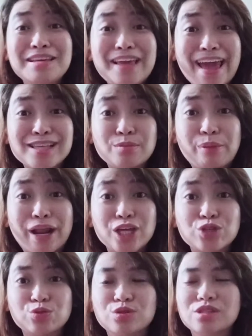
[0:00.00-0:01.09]
yes,
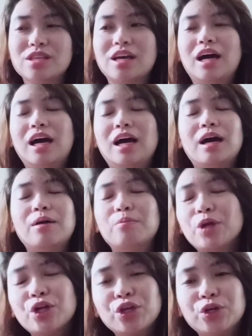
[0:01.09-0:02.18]
precious!
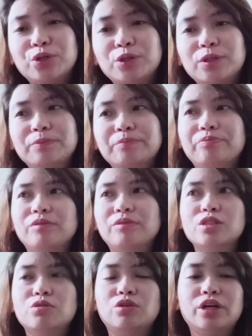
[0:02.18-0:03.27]
Pero yun,
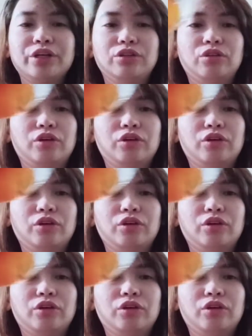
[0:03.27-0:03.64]
so ngayon okay